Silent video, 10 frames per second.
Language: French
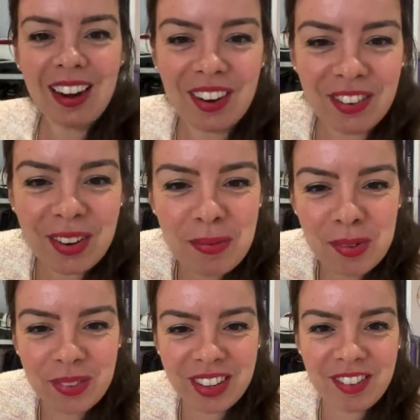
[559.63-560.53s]
Alors, je vais
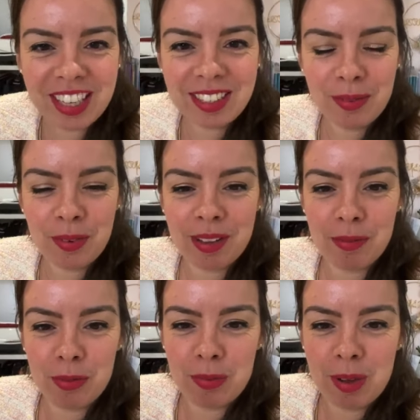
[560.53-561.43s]
remonter, voir si vous
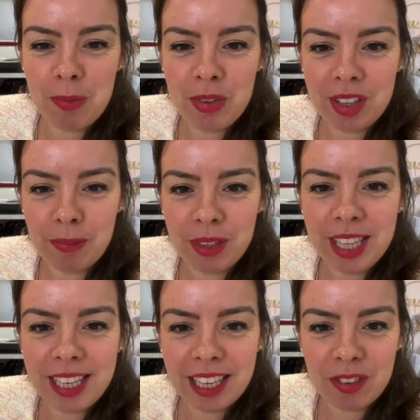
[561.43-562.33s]
m'avez posé des
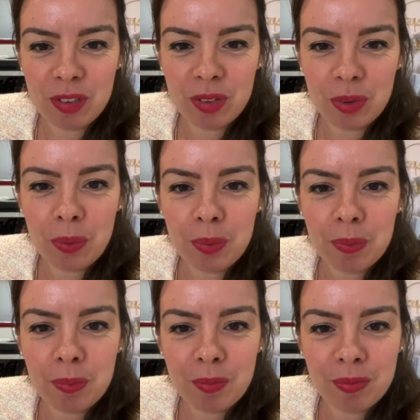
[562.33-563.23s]
petites
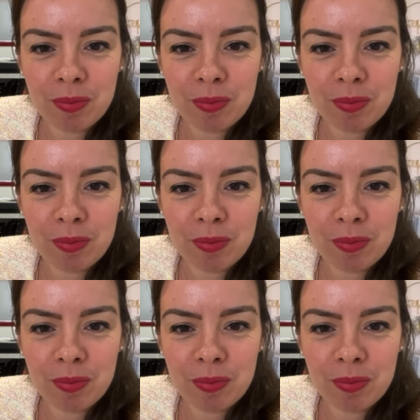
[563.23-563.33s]
questions.